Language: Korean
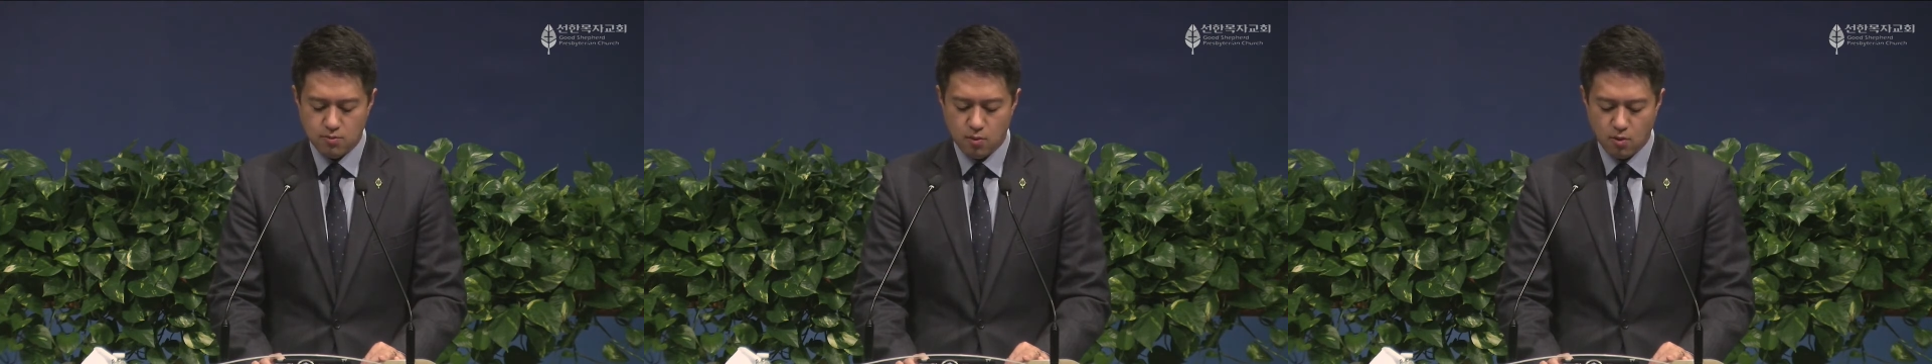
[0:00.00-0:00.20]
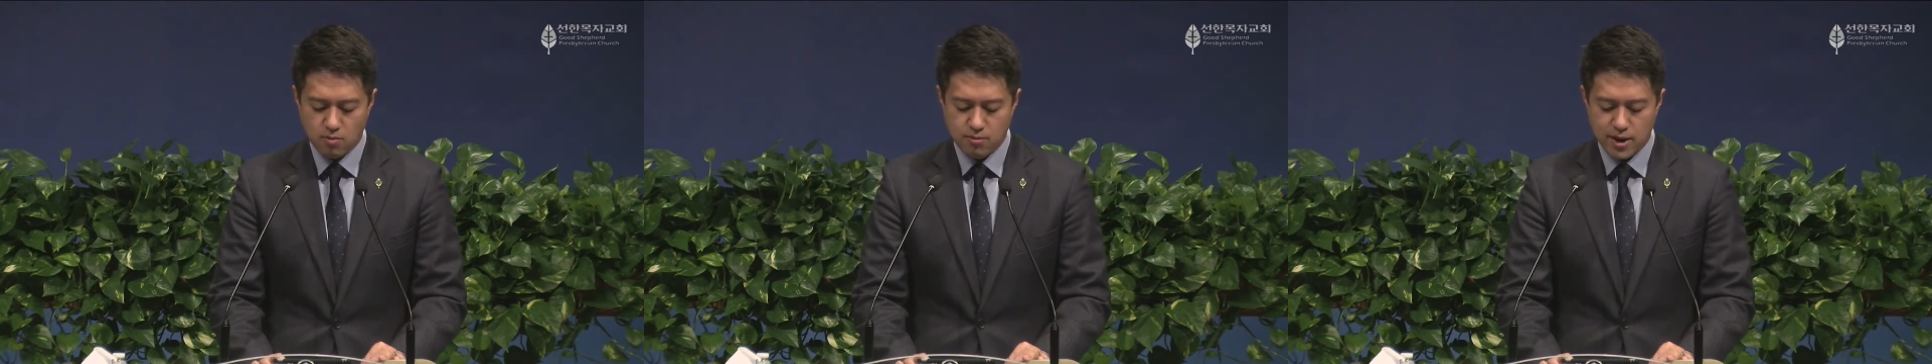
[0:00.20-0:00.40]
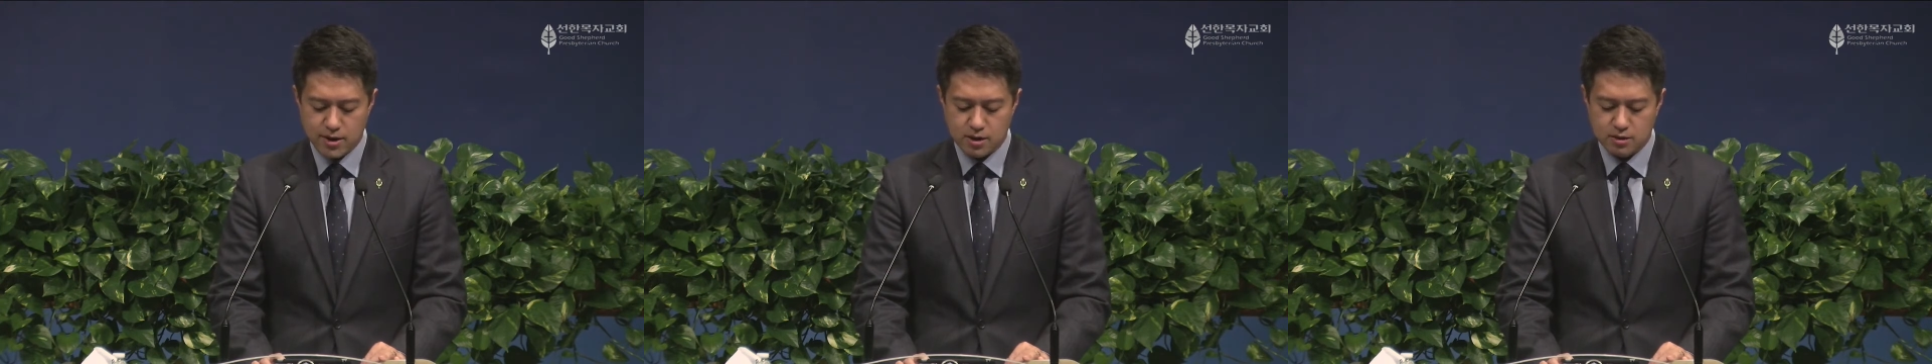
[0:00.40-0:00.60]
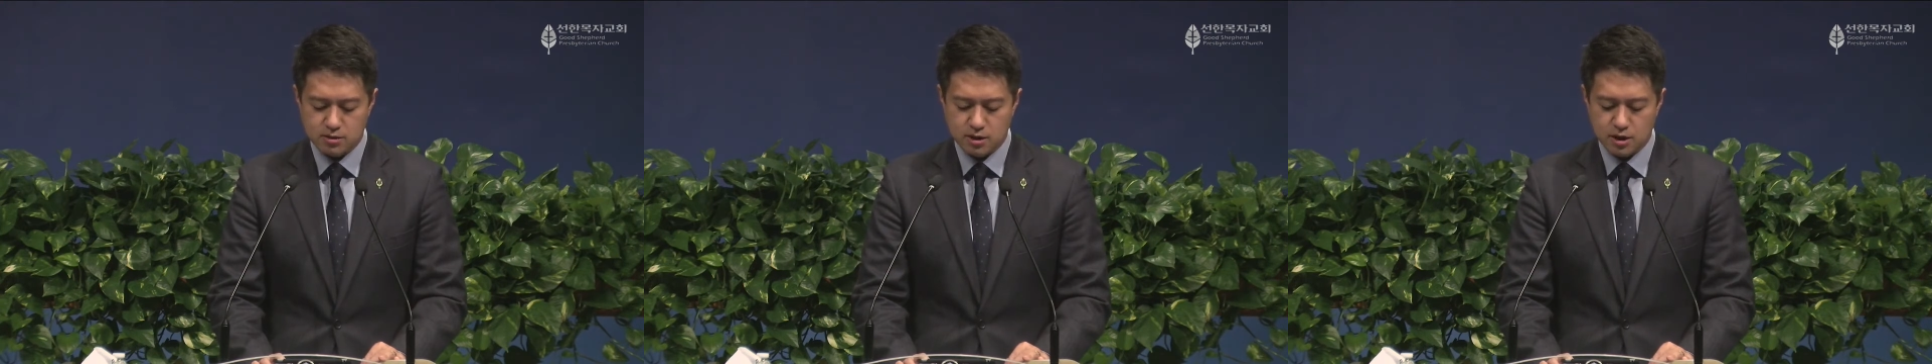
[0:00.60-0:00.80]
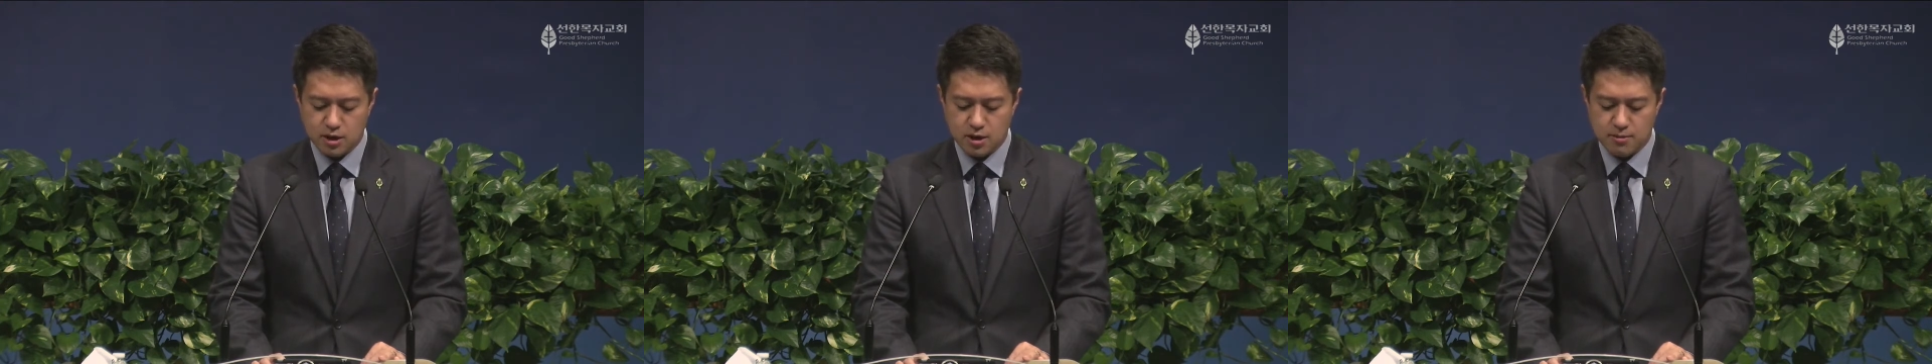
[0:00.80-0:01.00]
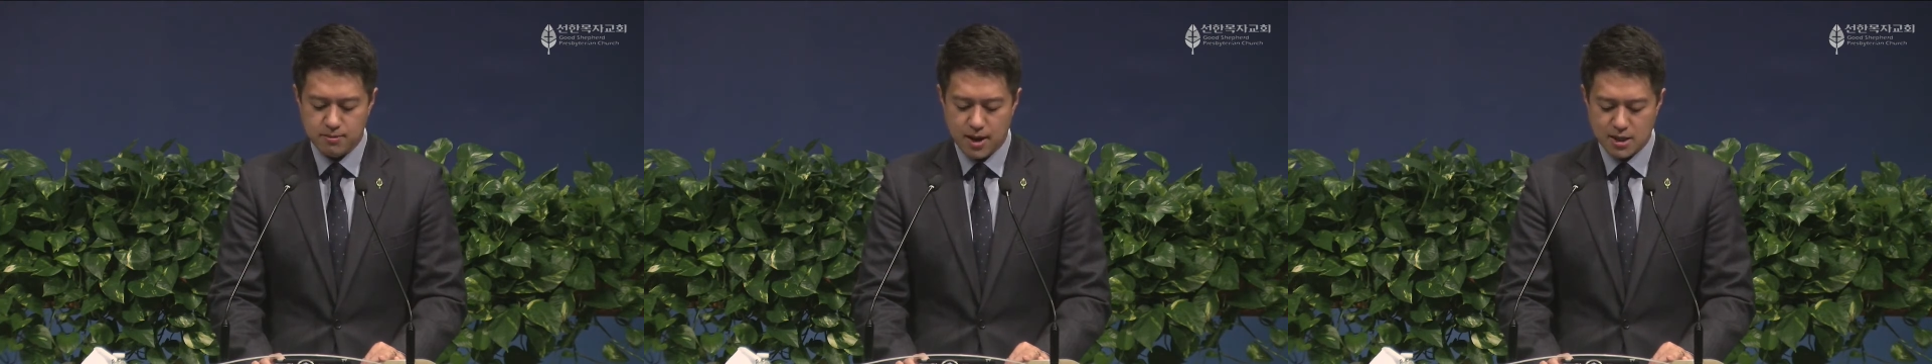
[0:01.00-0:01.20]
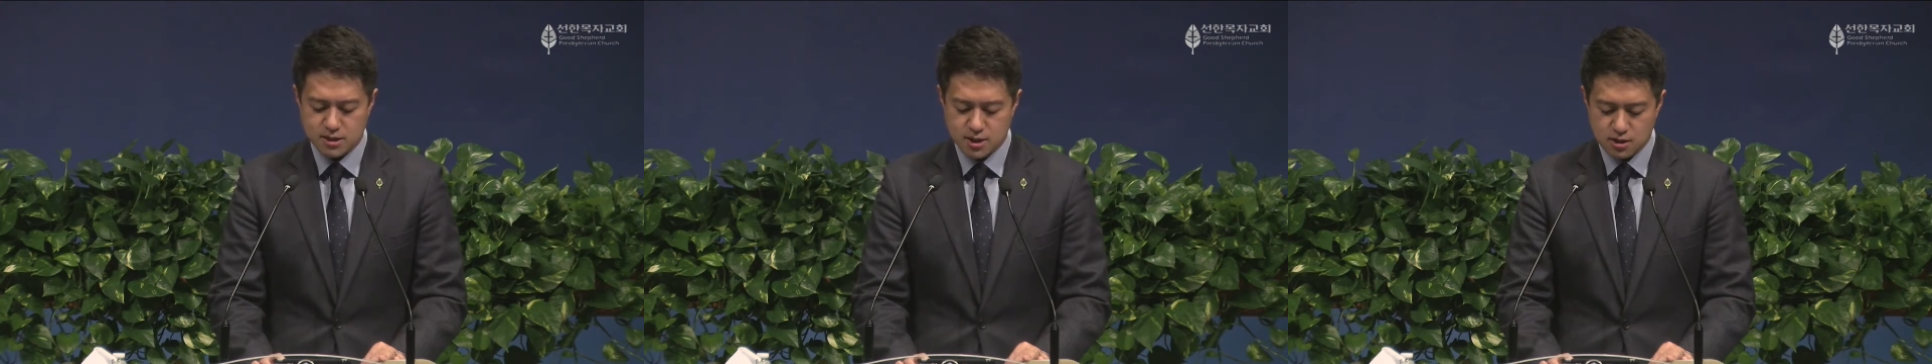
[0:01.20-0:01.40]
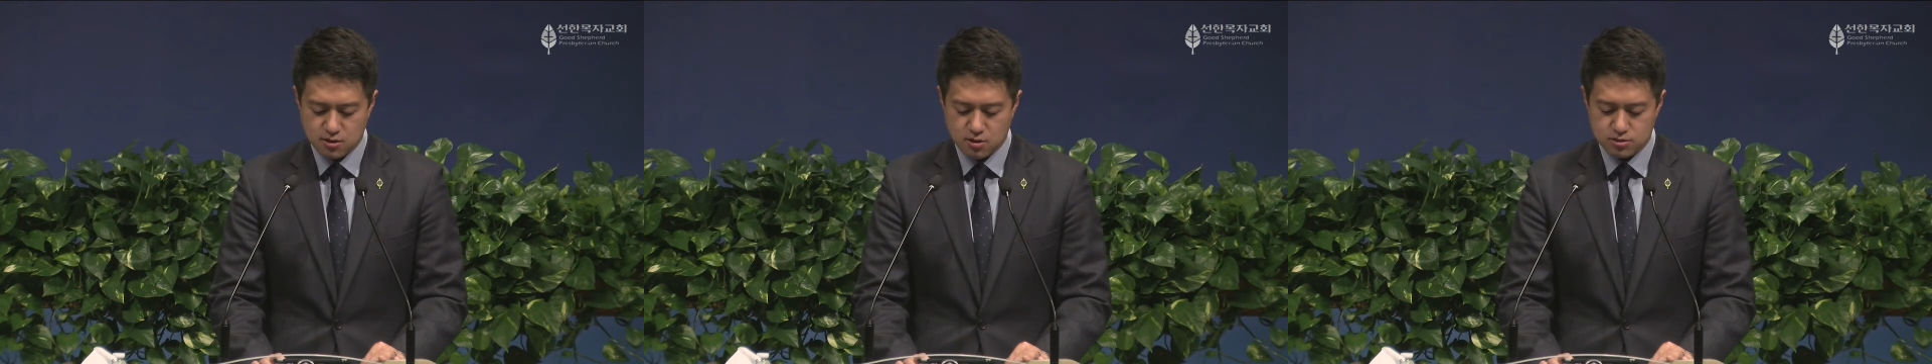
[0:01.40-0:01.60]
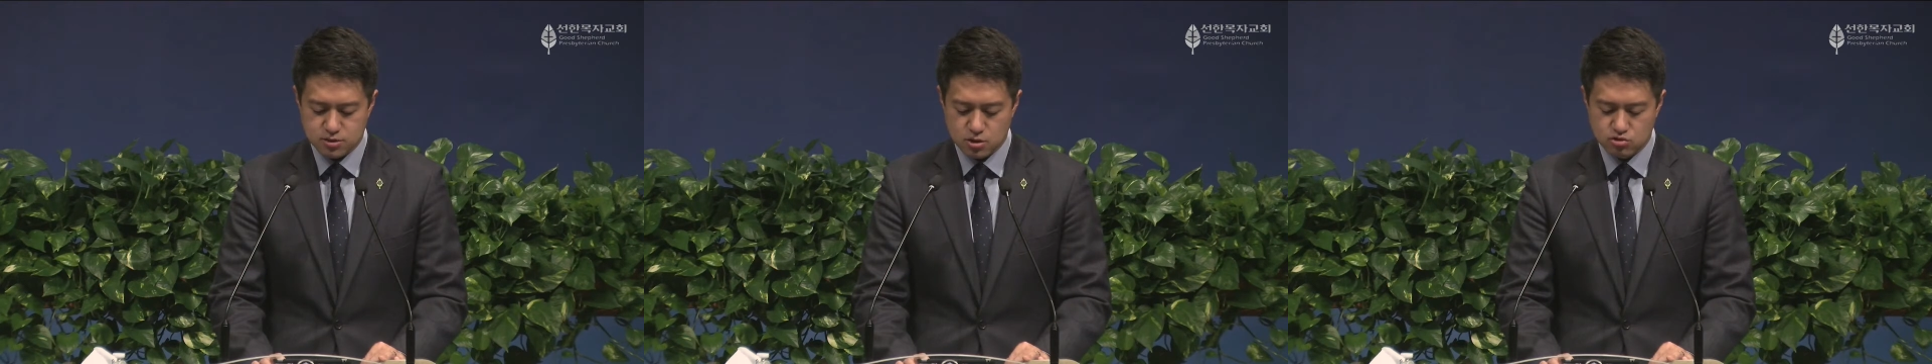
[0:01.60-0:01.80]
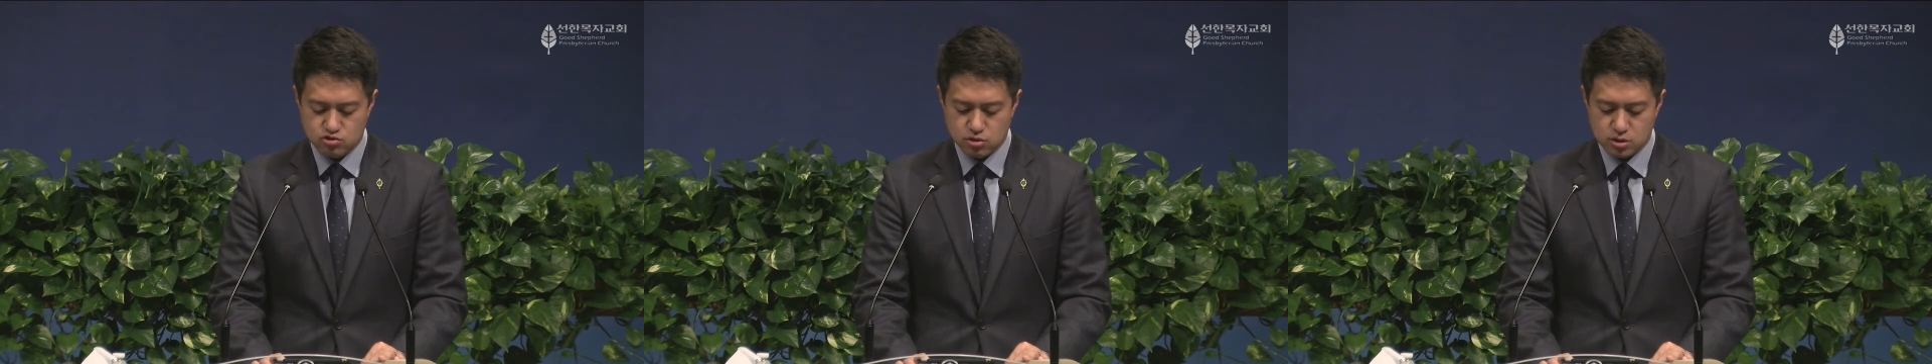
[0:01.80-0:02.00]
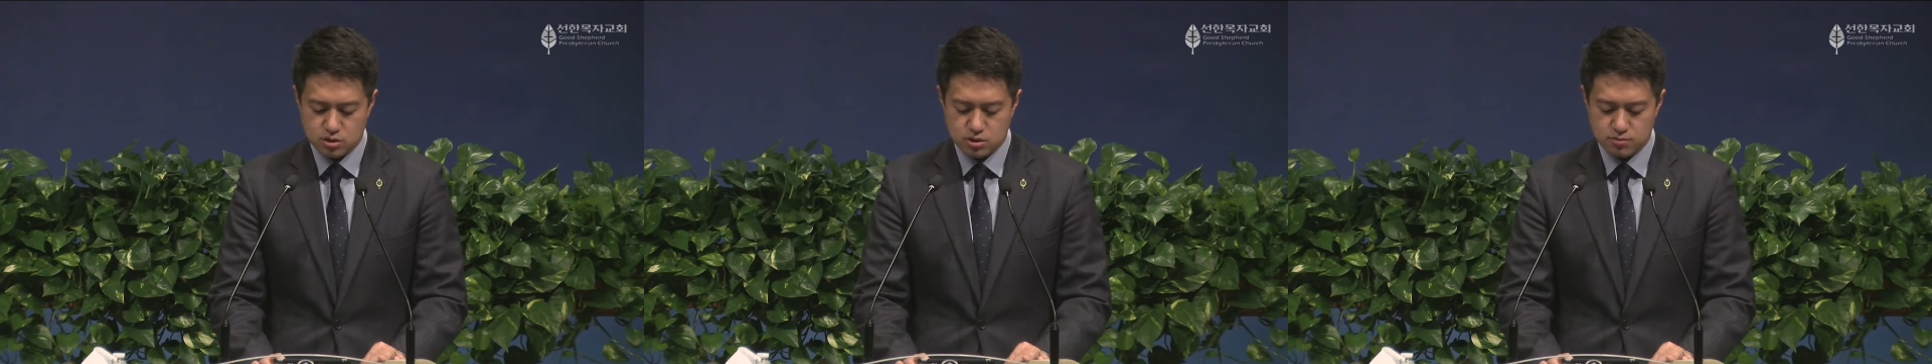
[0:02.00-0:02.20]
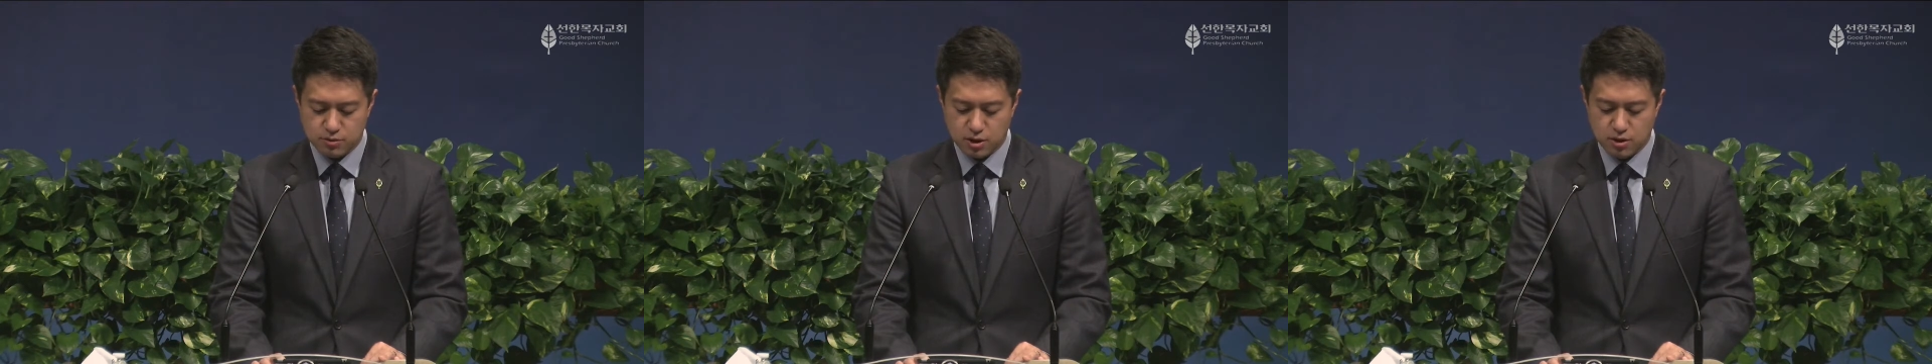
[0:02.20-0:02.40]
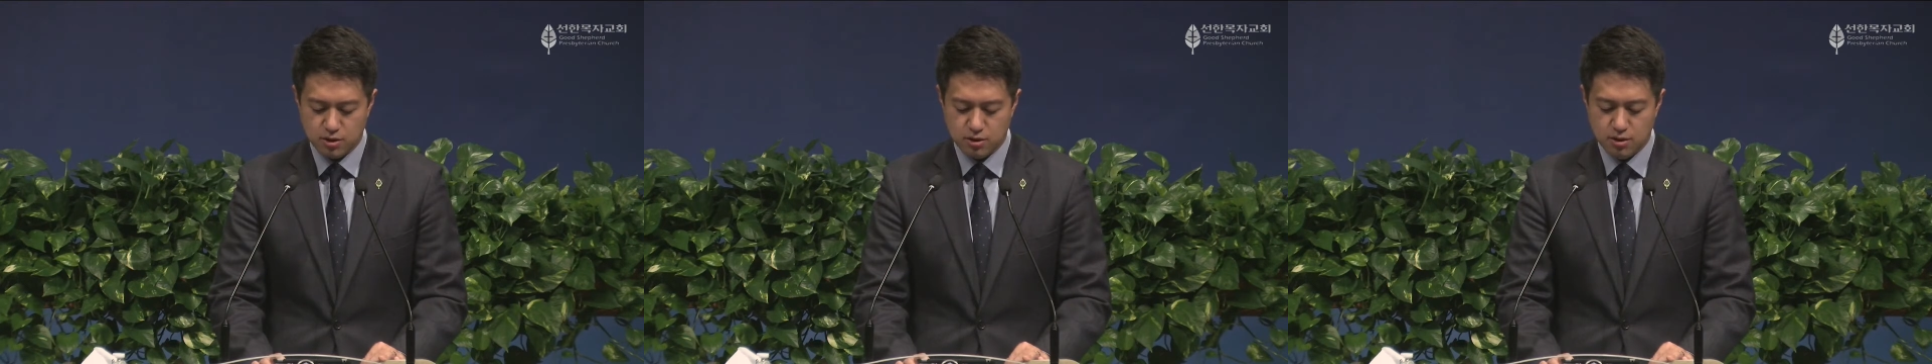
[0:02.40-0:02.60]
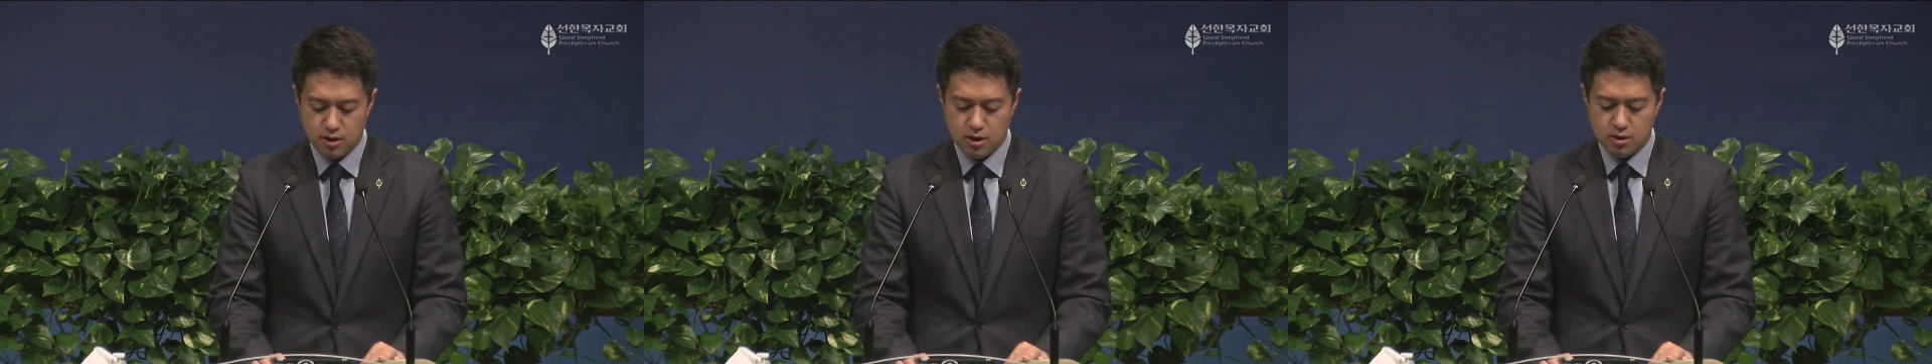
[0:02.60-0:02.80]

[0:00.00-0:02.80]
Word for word: 목마를 때에 마실 것을 주었으며